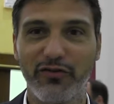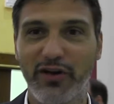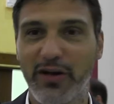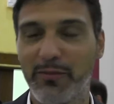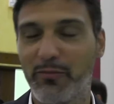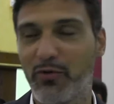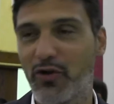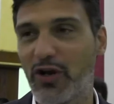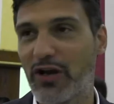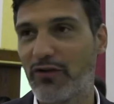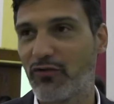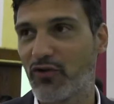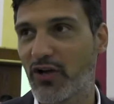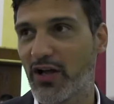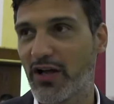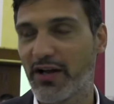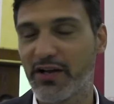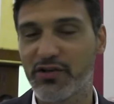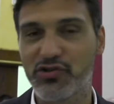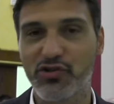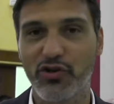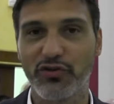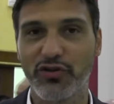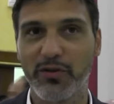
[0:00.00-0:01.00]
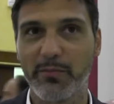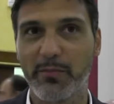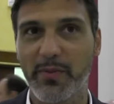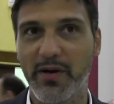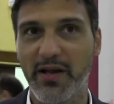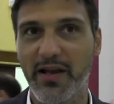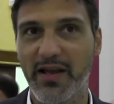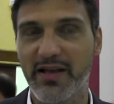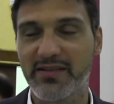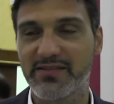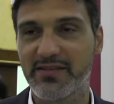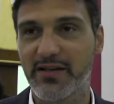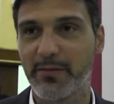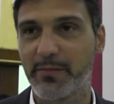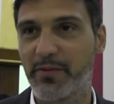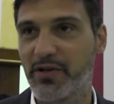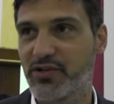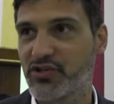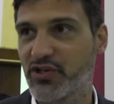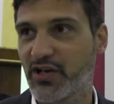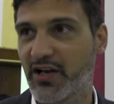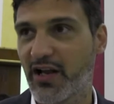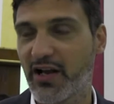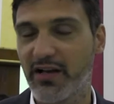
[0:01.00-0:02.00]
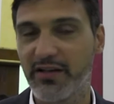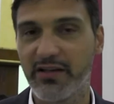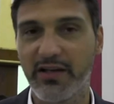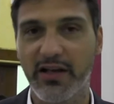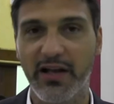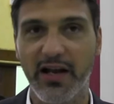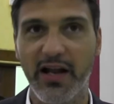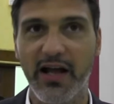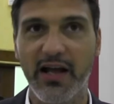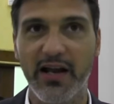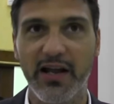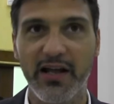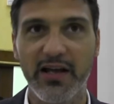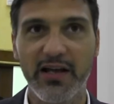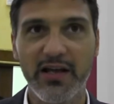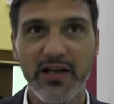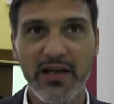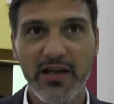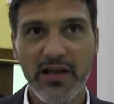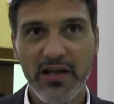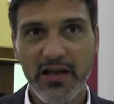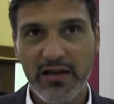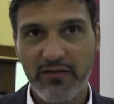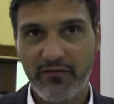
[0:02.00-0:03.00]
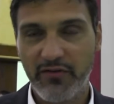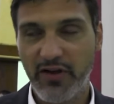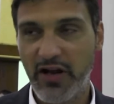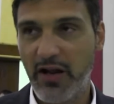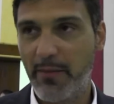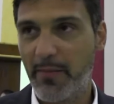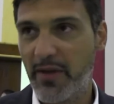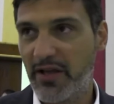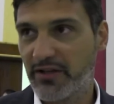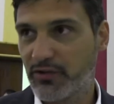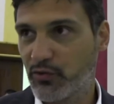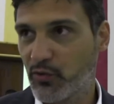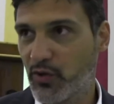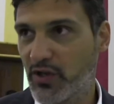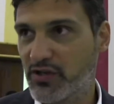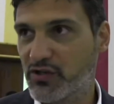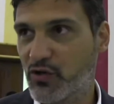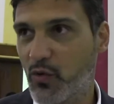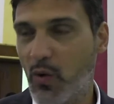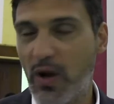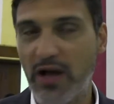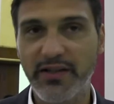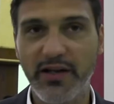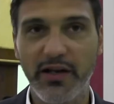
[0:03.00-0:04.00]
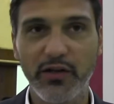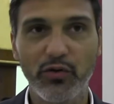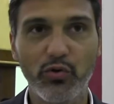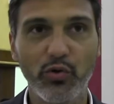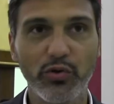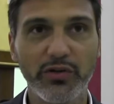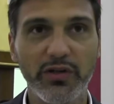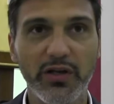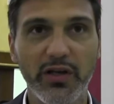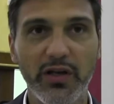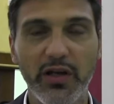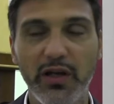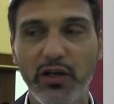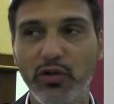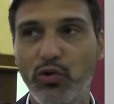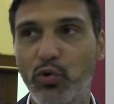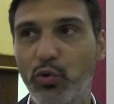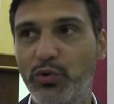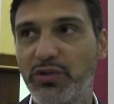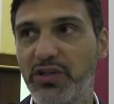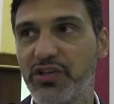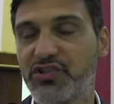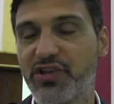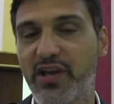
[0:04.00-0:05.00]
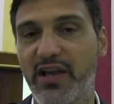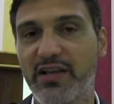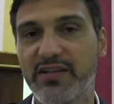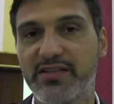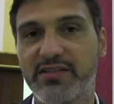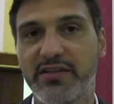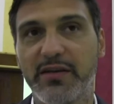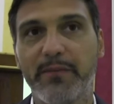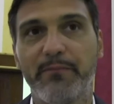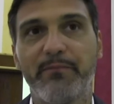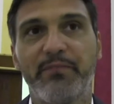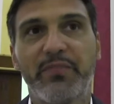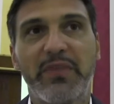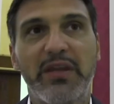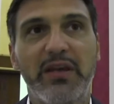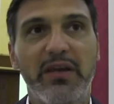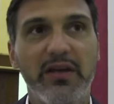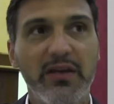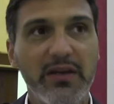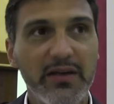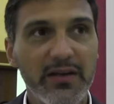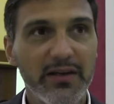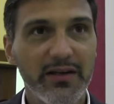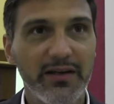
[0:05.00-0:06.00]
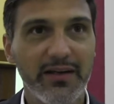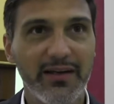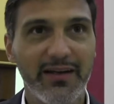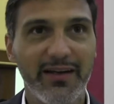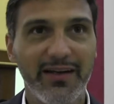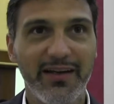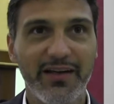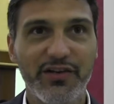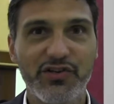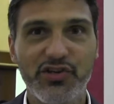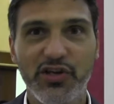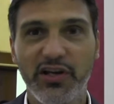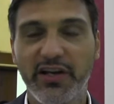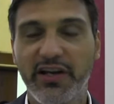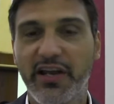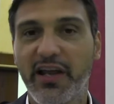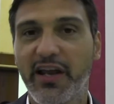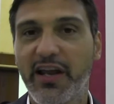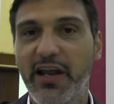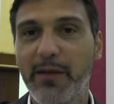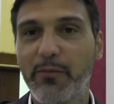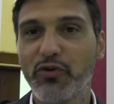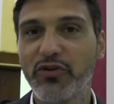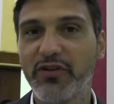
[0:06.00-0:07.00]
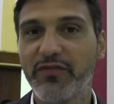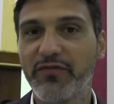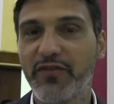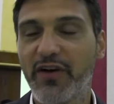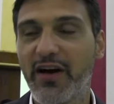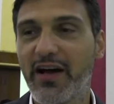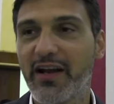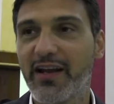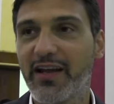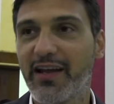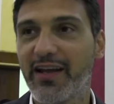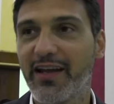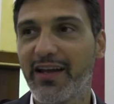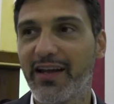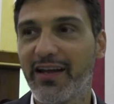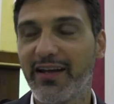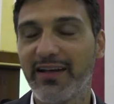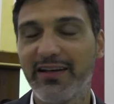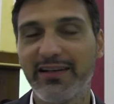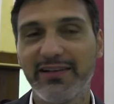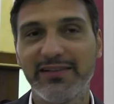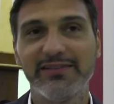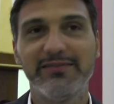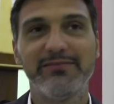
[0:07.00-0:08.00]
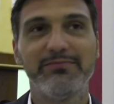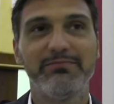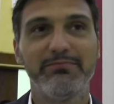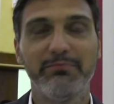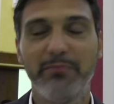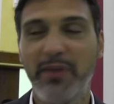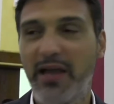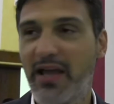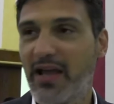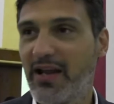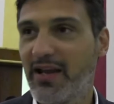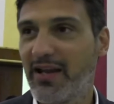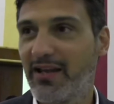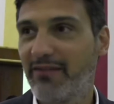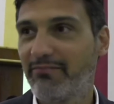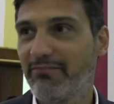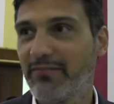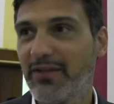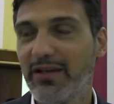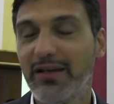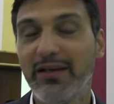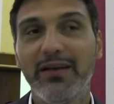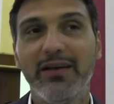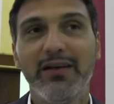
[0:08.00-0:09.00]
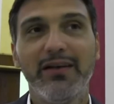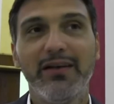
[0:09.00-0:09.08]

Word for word: dovremmo lavorare sodo in palestra per cercare di creare veramente una squadra in tutti, in tutti i sensi. Eh, cercheremo di fare bene